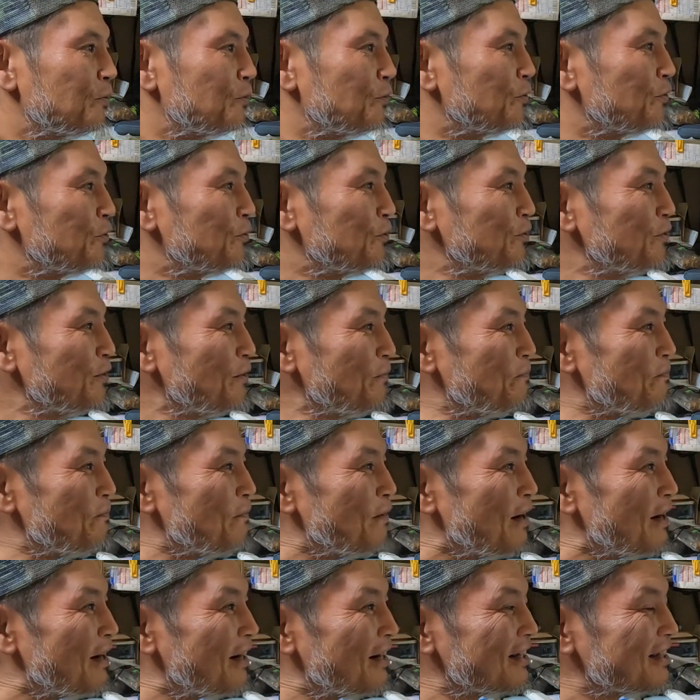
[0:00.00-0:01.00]
うわ
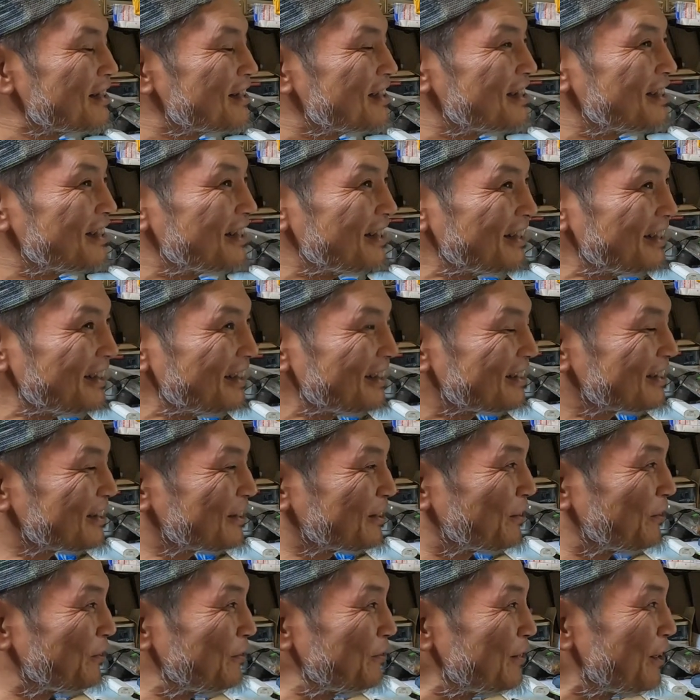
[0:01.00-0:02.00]
マジ
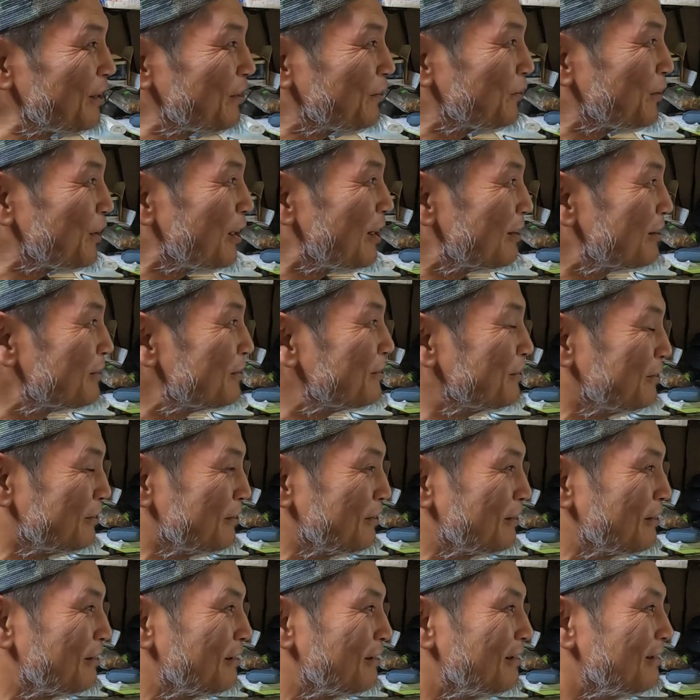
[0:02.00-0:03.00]
そんなことある
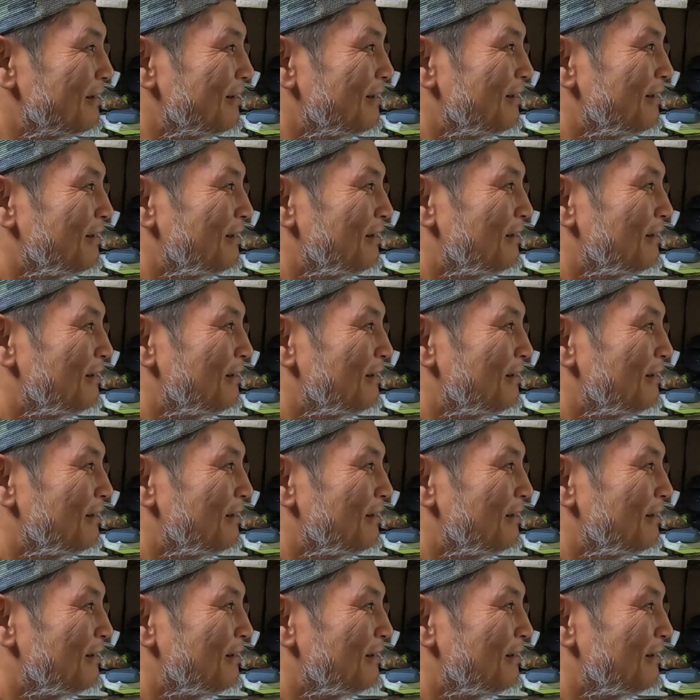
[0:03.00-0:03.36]
んそ